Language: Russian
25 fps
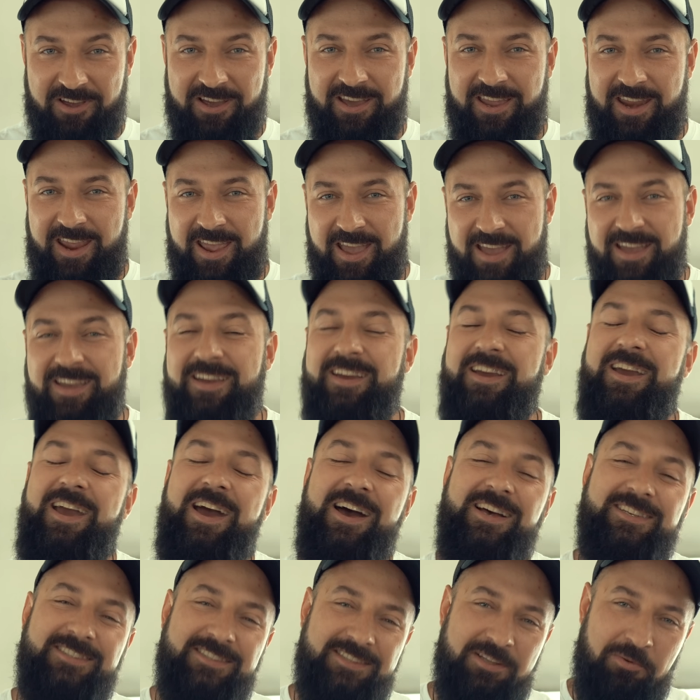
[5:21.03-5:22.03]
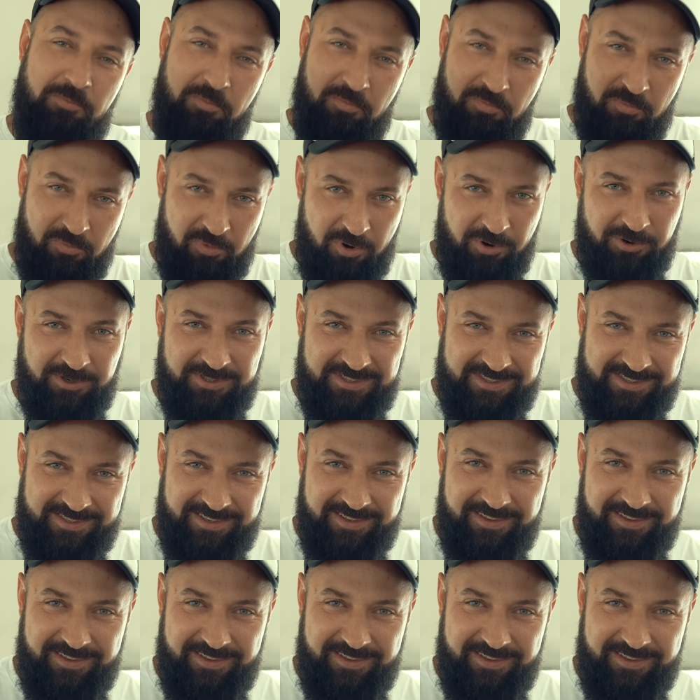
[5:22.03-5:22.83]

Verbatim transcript: игре Custom Box.